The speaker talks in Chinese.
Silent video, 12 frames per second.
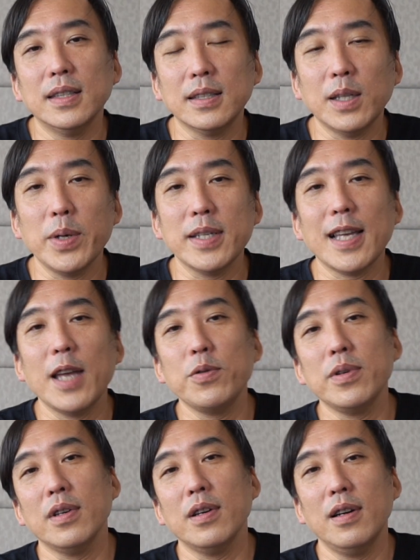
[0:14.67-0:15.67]
各位参
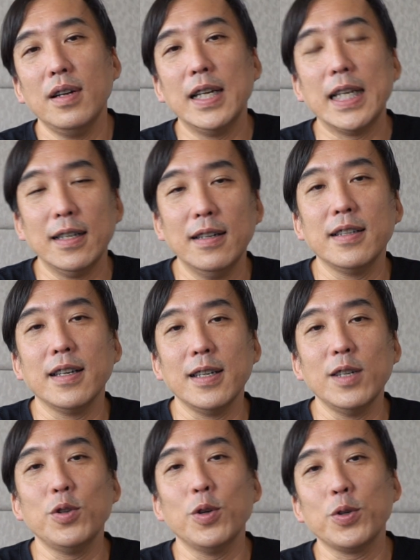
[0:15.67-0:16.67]
与二零二零
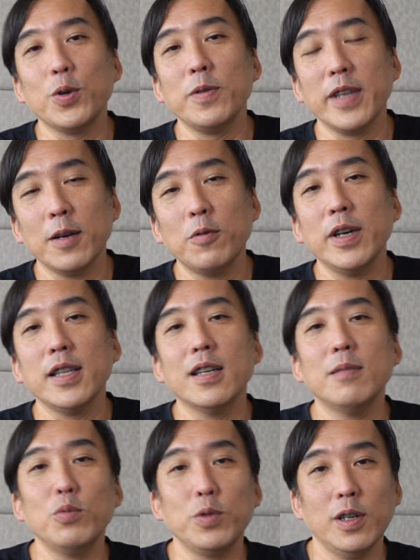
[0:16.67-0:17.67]
一九九年会
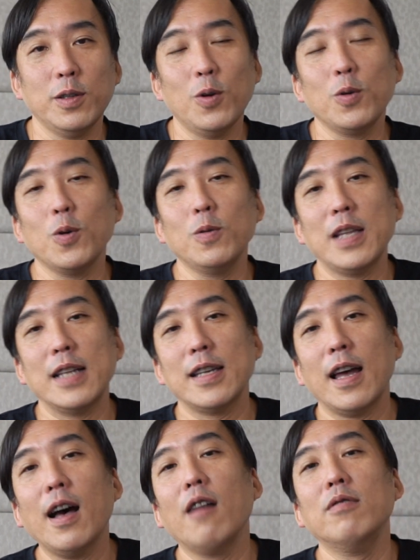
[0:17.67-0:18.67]
的牧者同工，大
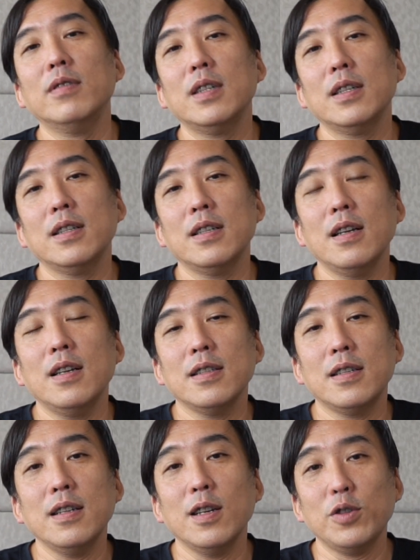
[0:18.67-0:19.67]
家好。
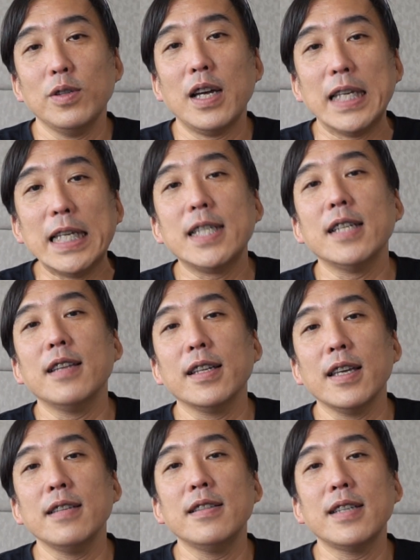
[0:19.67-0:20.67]
今年受到疫情的
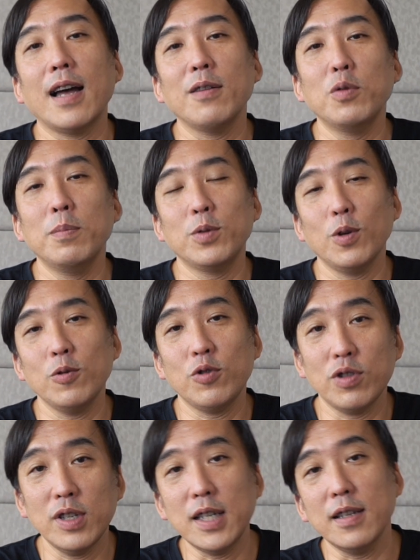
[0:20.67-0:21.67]
影响，我们从
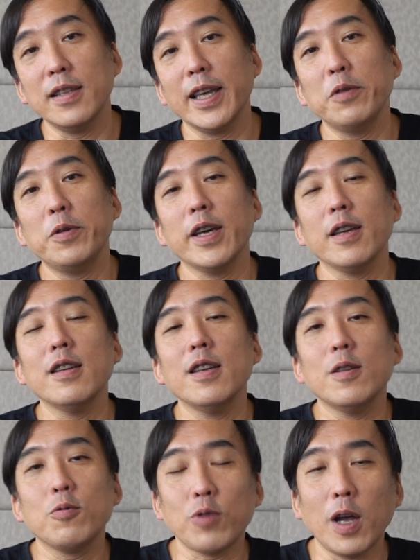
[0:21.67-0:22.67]
实体的年会
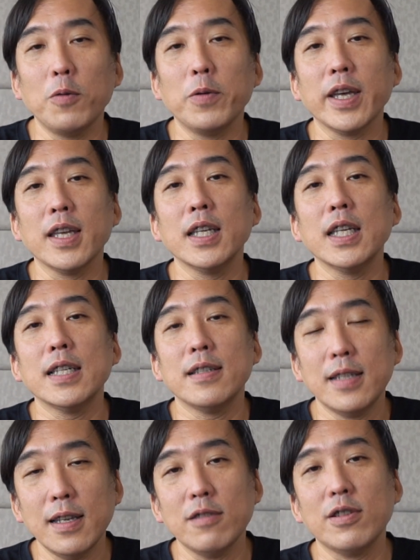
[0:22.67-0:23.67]
转为
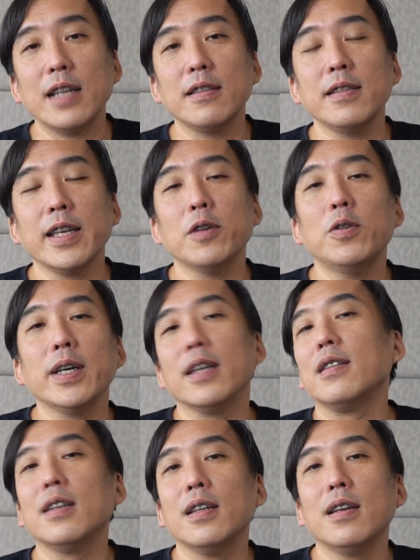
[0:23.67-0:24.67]
线上的年会。
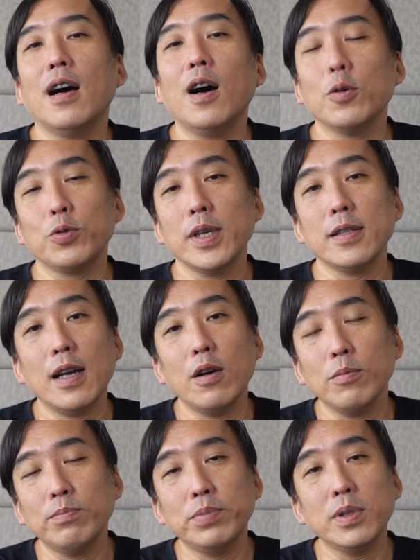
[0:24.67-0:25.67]
好，所以到
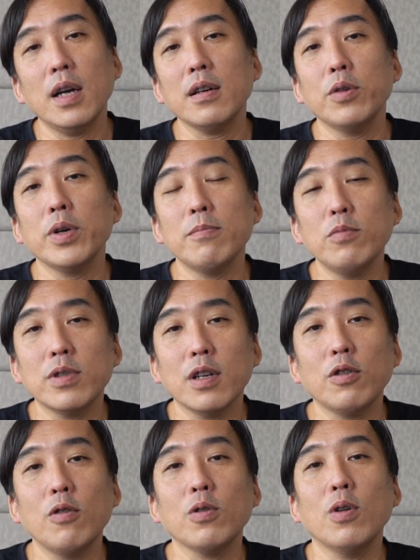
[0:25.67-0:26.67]
不知道各位牧者
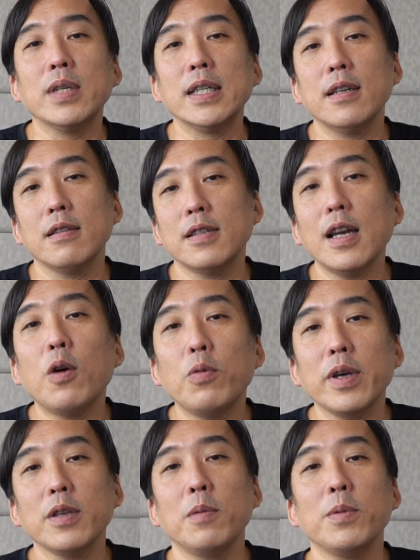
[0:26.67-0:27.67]
同工，您的教
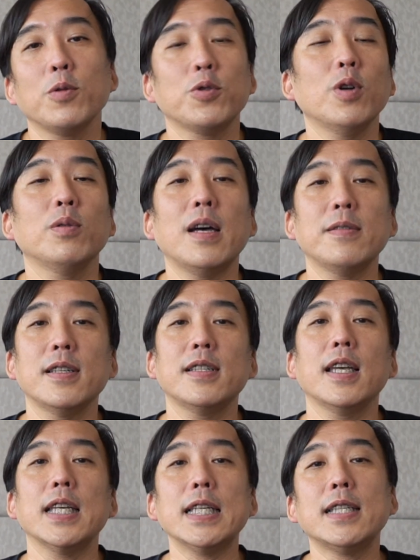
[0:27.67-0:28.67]
会有没有受到这
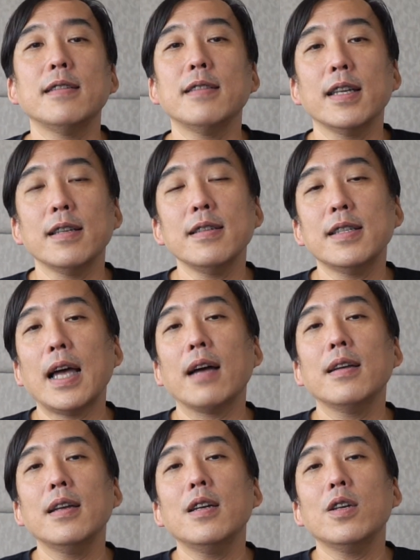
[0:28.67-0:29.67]
些疫情的影响？
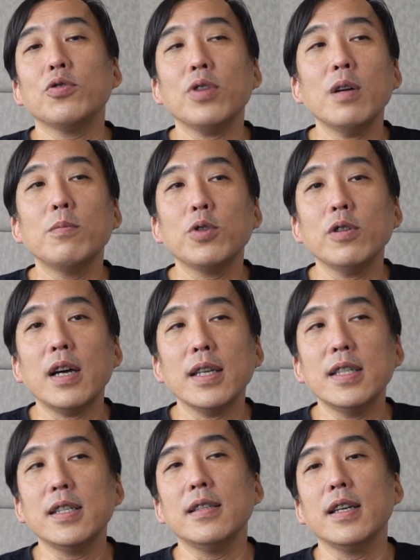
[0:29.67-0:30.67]
虽然我们受到
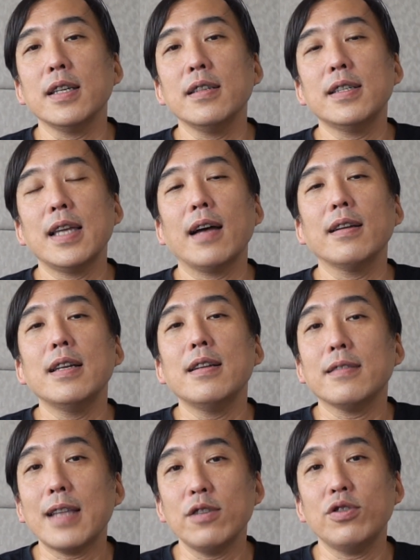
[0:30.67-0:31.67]
疫情的影响。
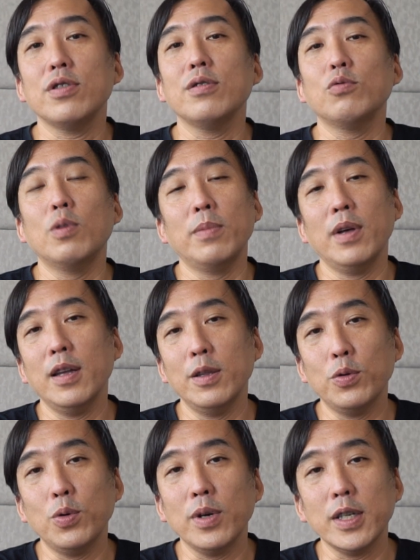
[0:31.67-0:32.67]
但是我们
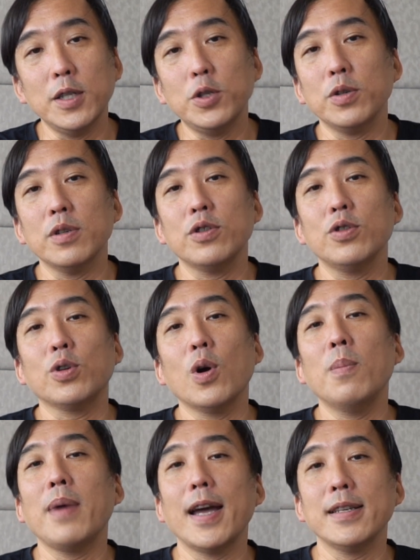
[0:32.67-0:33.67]
很多一九的施
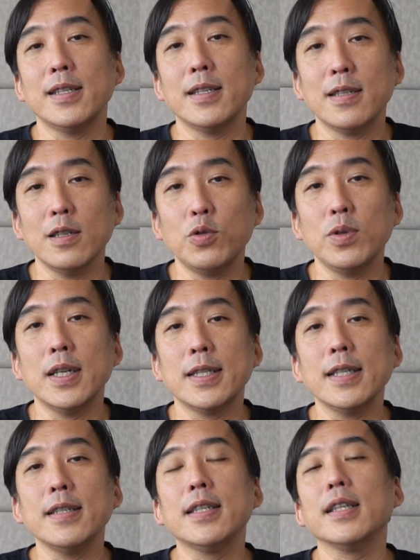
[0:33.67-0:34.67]
工还是持续的
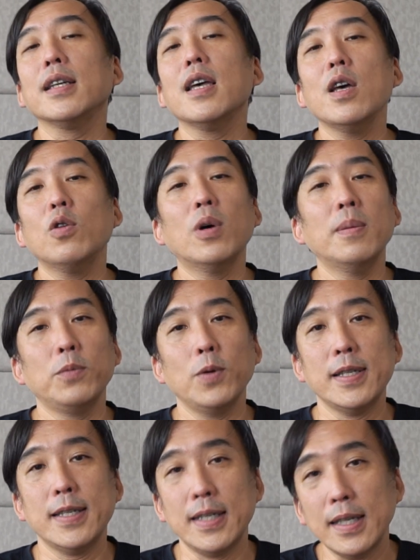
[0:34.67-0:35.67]
进行，很
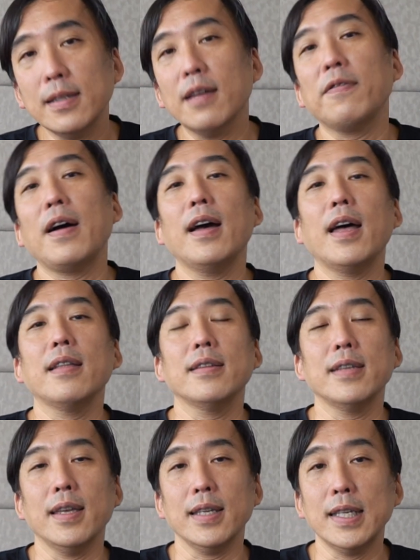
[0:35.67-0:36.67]
多新的方案
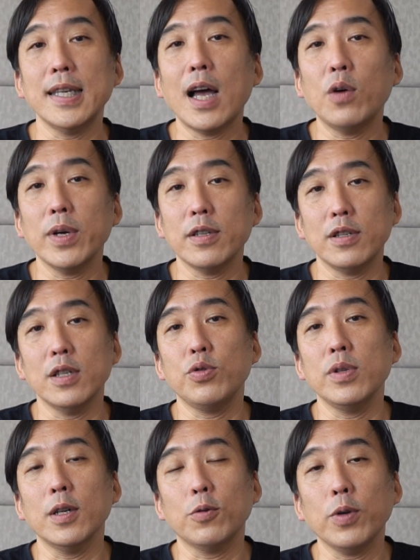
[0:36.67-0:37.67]
也一样会持
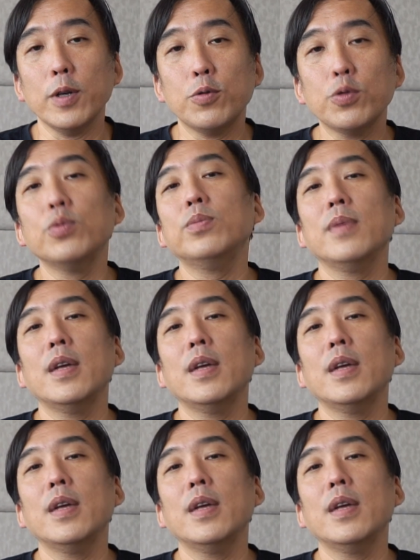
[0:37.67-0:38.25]
续的推出。